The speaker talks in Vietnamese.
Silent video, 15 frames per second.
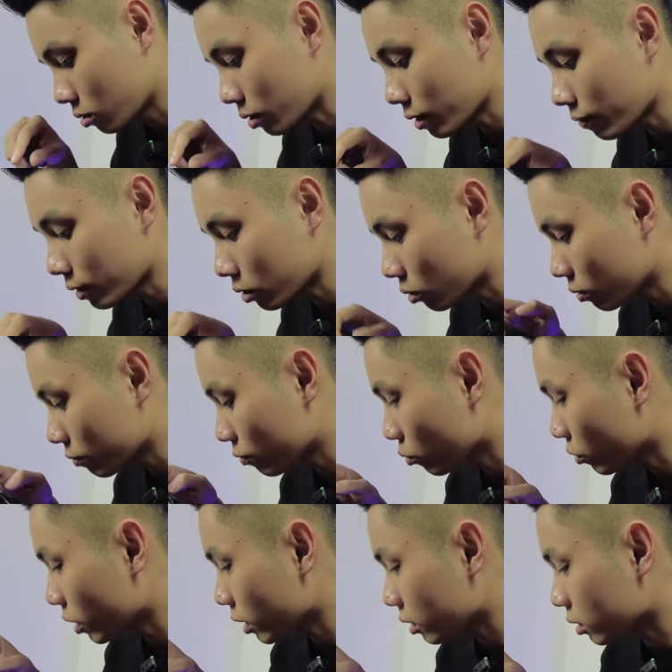ok vậy thôi
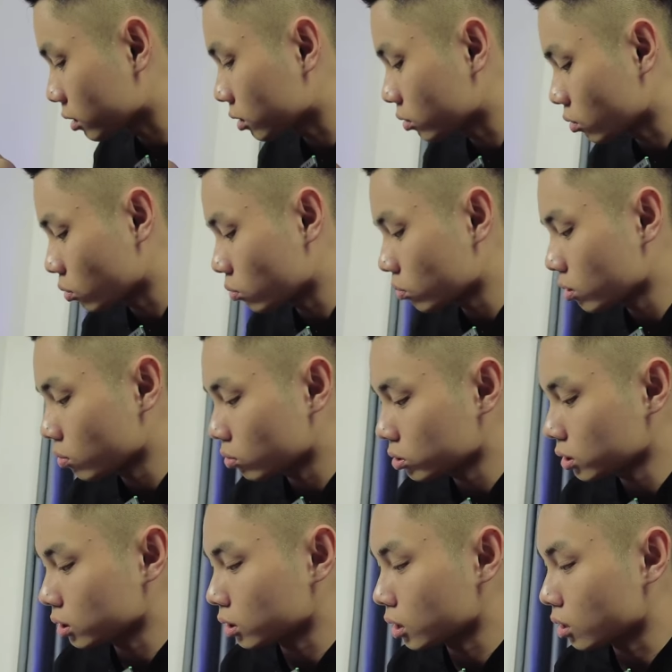phụ kiện thì nó cũng không
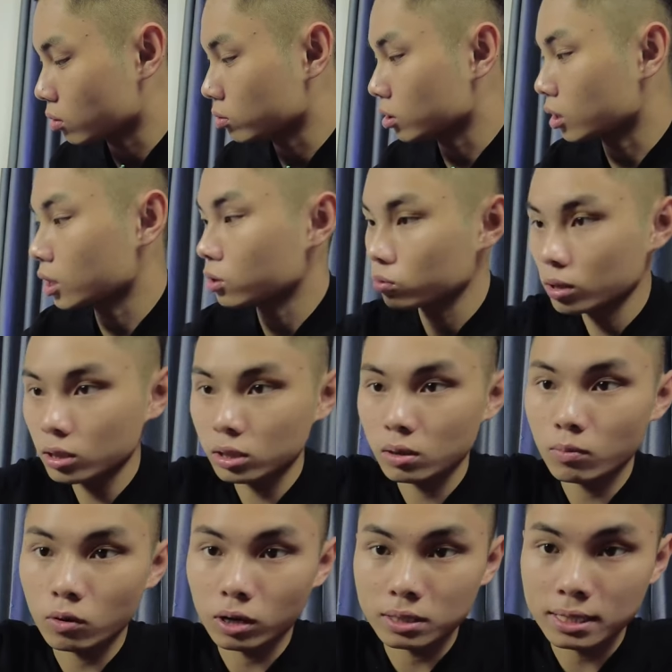có gì nhiều ở đây chúng ta
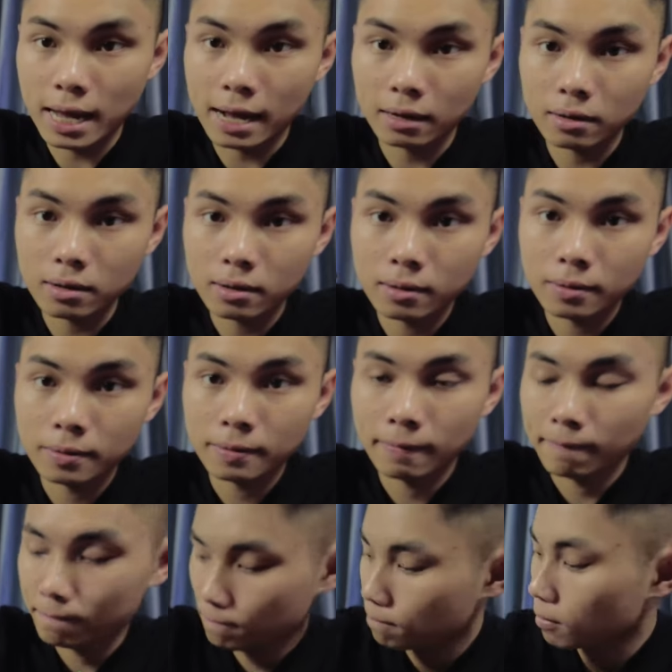sẽ một cái sạc nữa
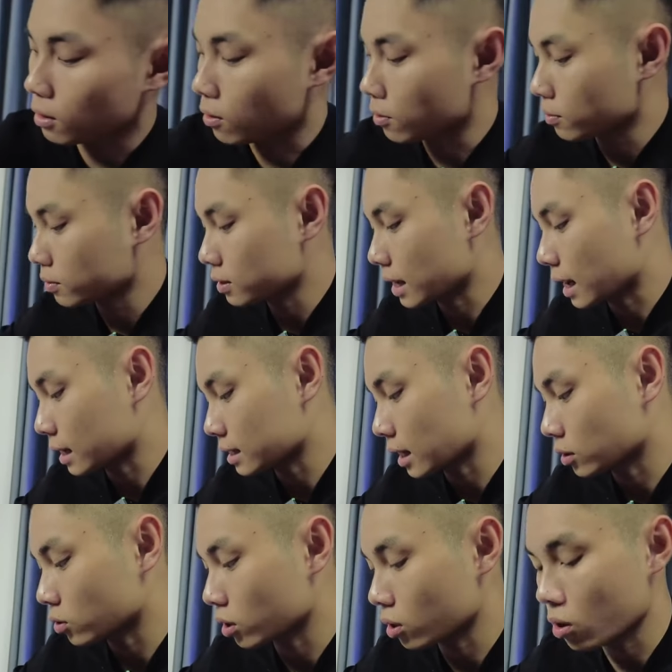rồi xa cái
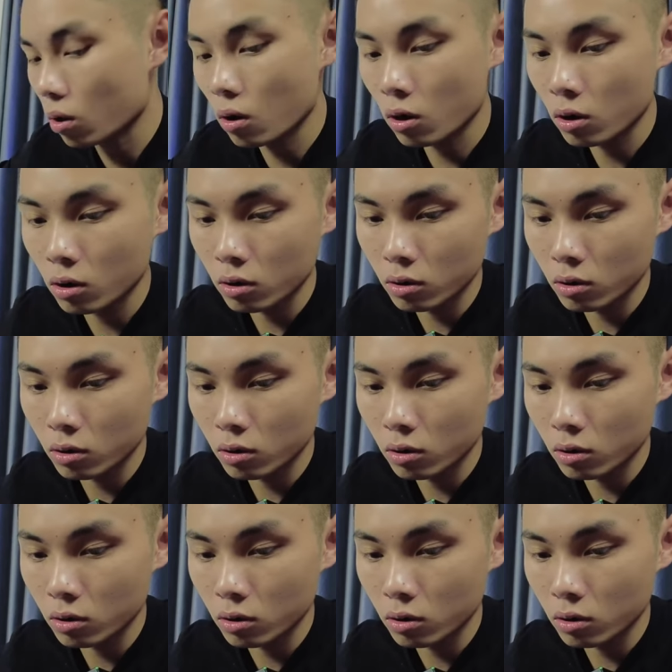sạch cho cái co